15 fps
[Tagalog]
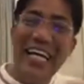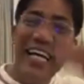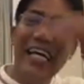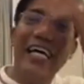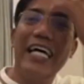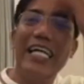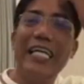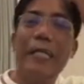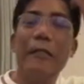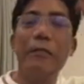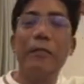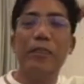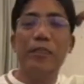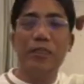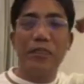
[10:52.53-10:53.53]
Ayan.
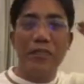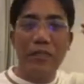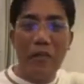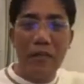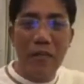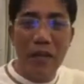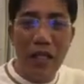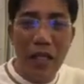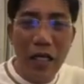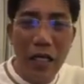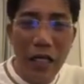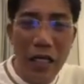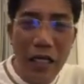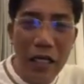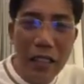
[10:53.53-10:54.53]

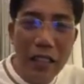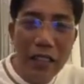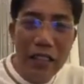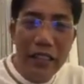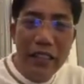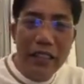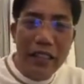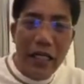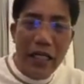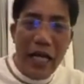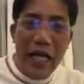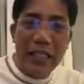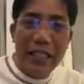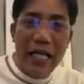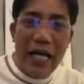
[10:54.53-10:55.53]
Uh, ah,
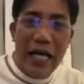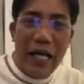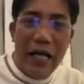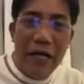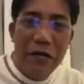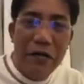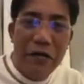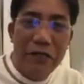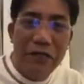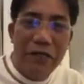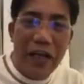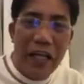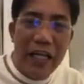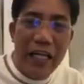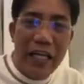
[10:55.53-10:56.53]
Senaida
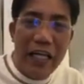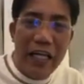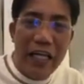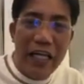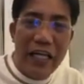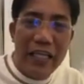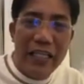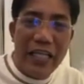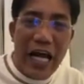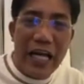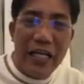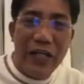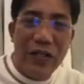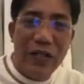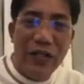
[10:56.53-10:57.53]

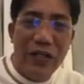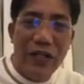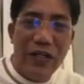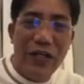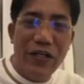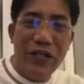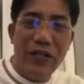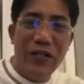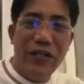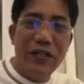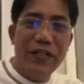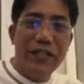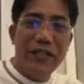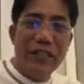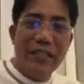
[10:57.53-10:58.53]
Felidario. Oh.
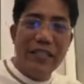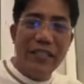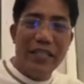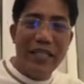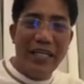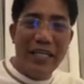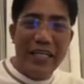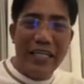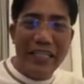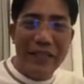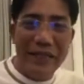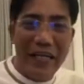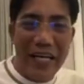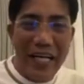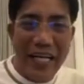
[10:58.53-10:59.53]
Uh,
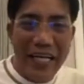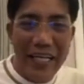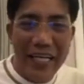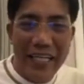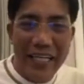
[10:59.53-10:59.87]
di ba?